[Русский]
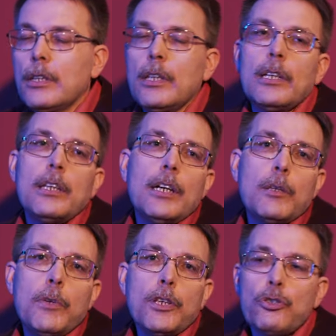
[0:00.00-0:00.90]
Надо
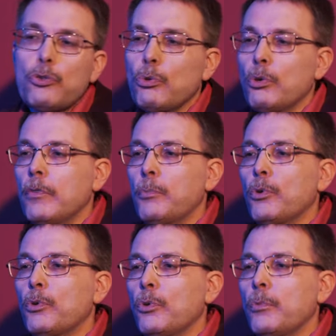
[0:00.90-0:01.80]
отметить, что в
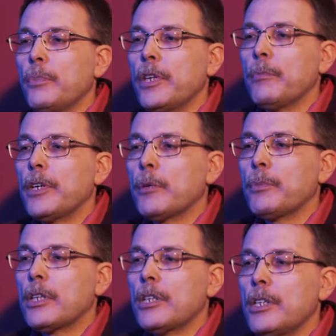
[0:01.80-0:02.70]
эпоху перемен и
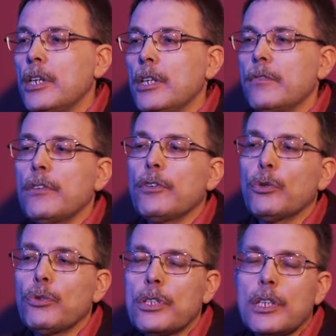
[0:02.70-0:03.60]
потрясений в
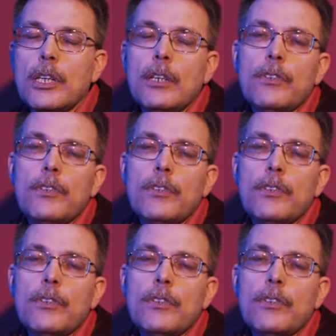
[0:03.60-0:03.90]
90-е,